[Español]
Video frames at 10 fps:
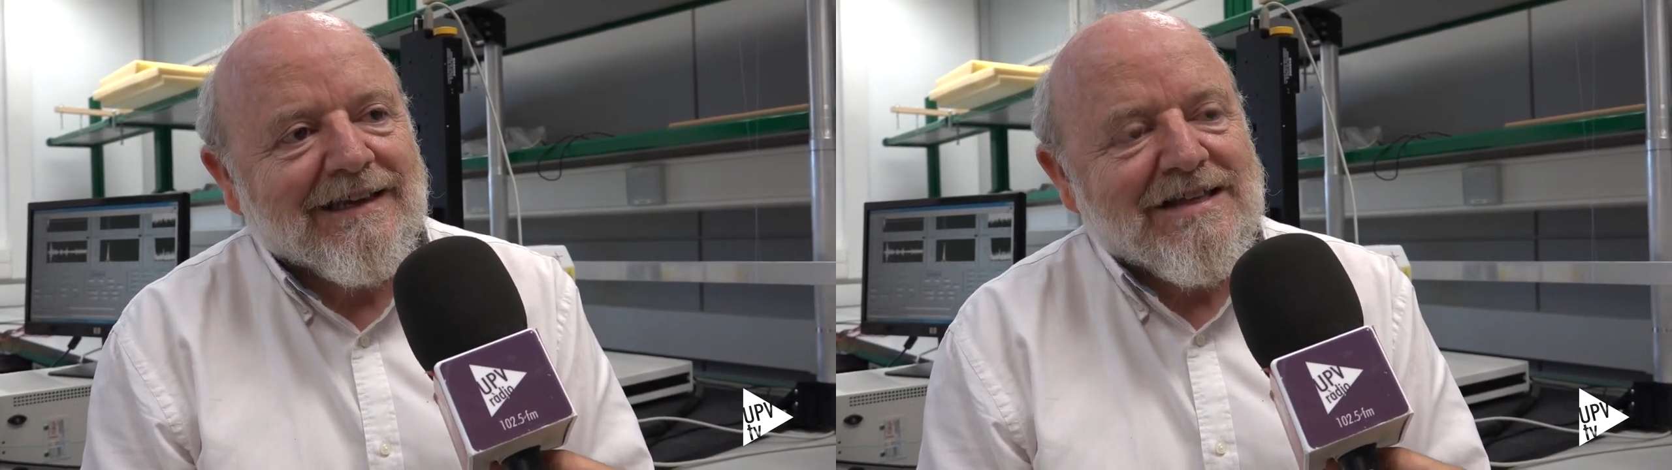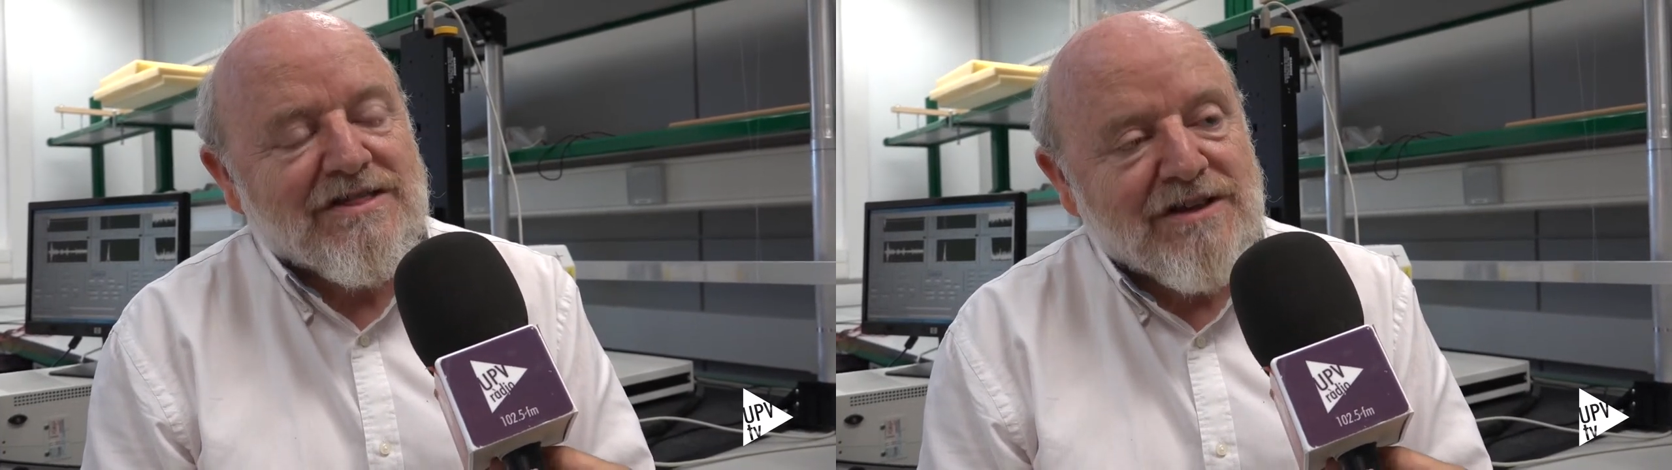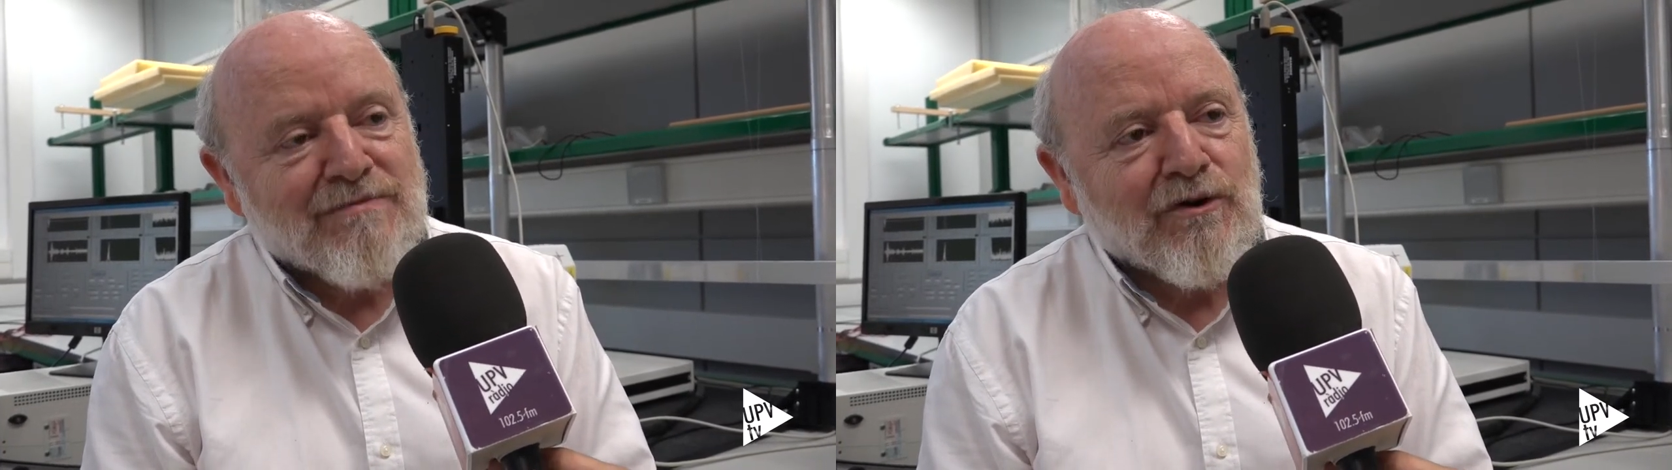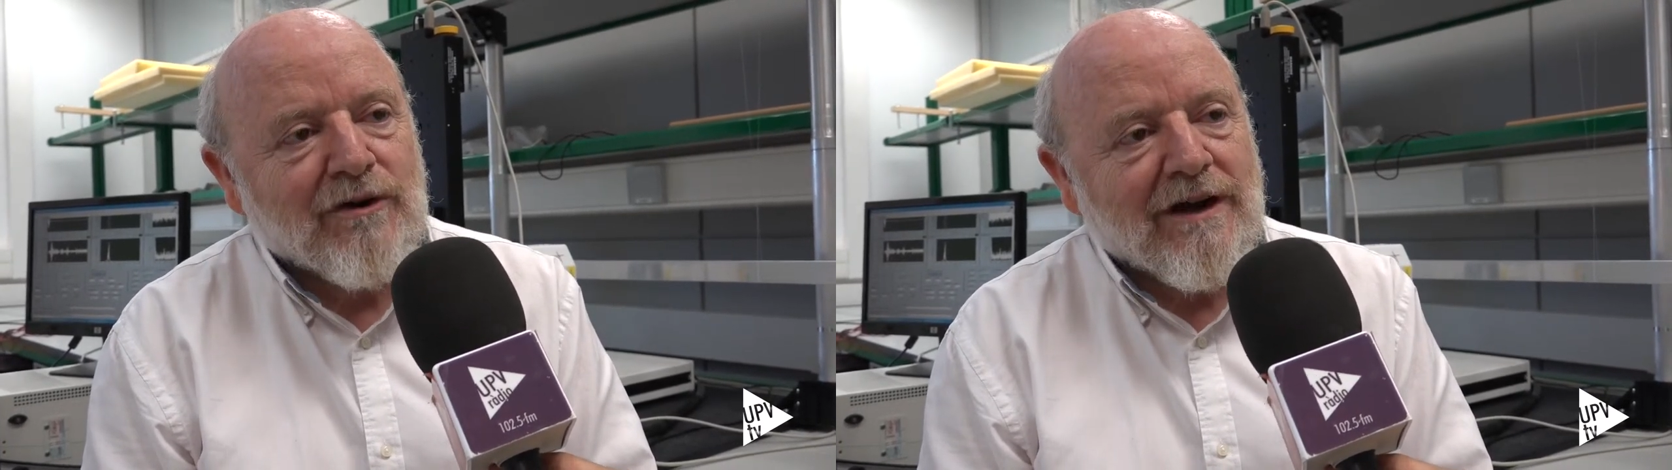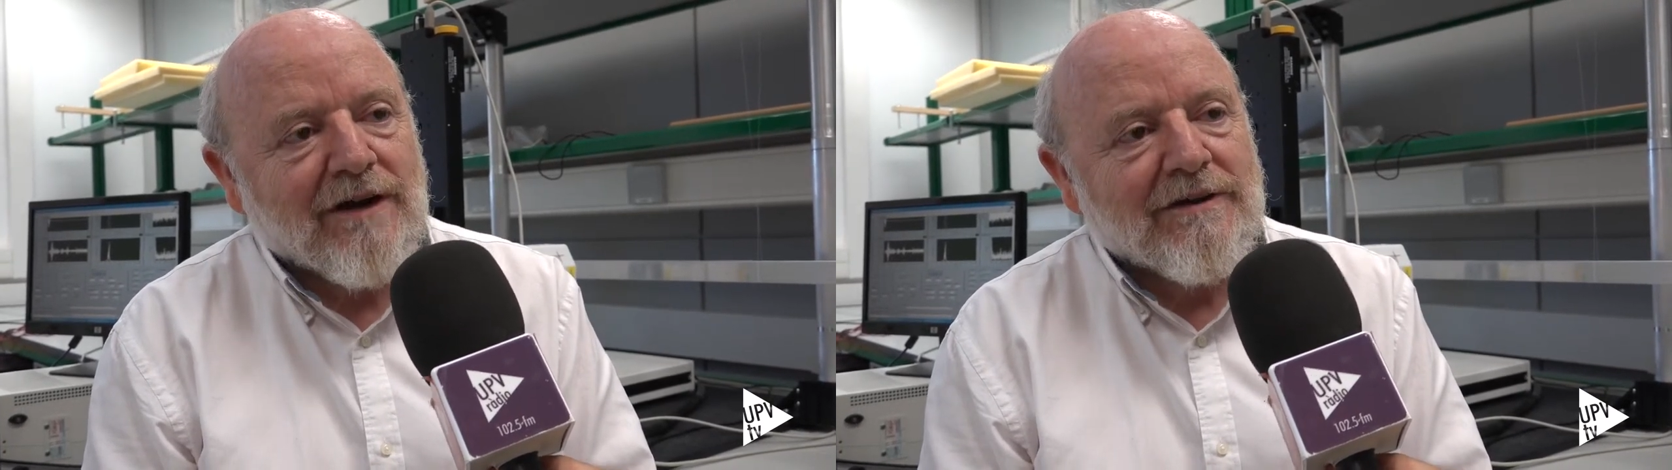encima de
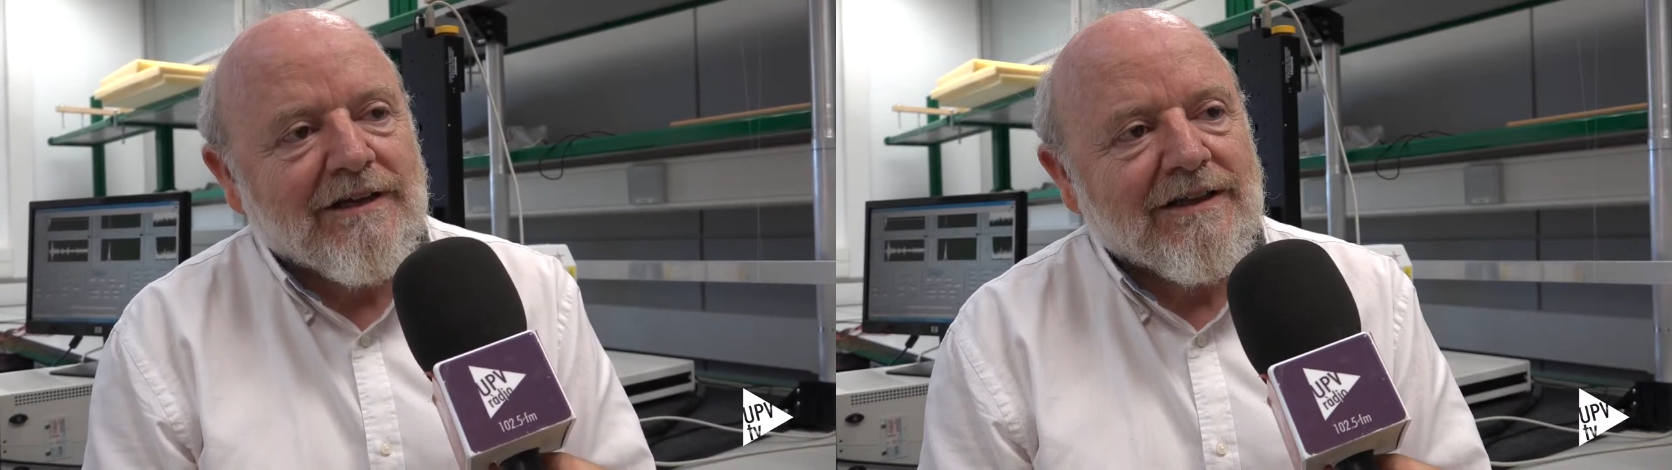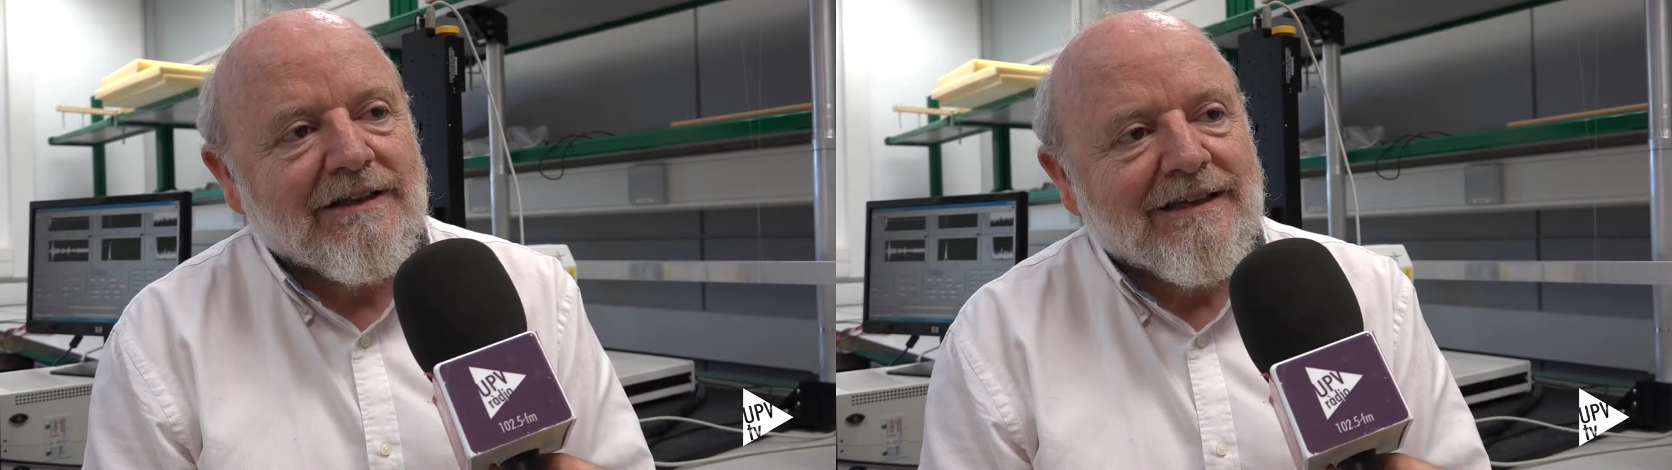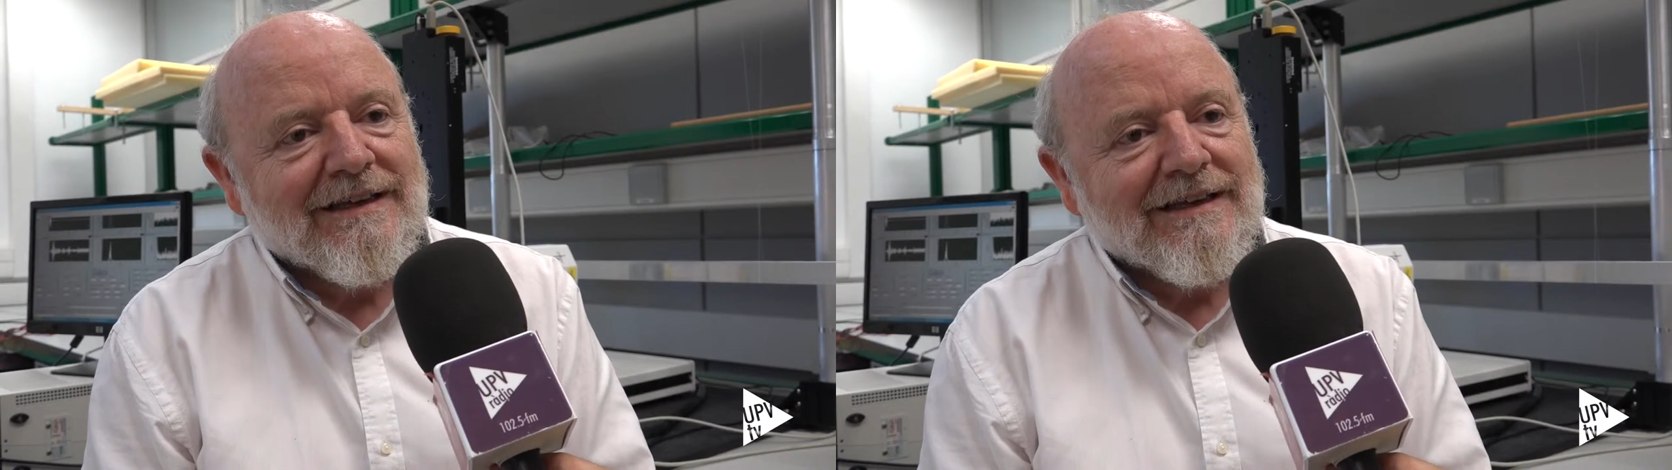una cavidad